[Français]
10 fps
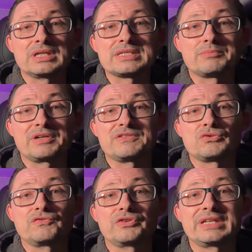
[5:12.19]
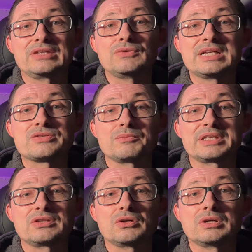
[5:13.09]
Hein. ses prévisions de vente annuelles sont
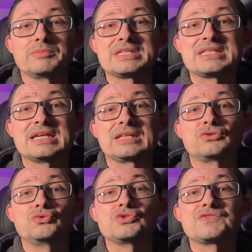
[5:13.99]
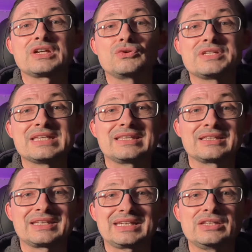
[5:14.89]
maintenant abaissées à 12,7
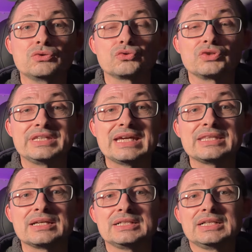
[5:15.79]
trillions de yens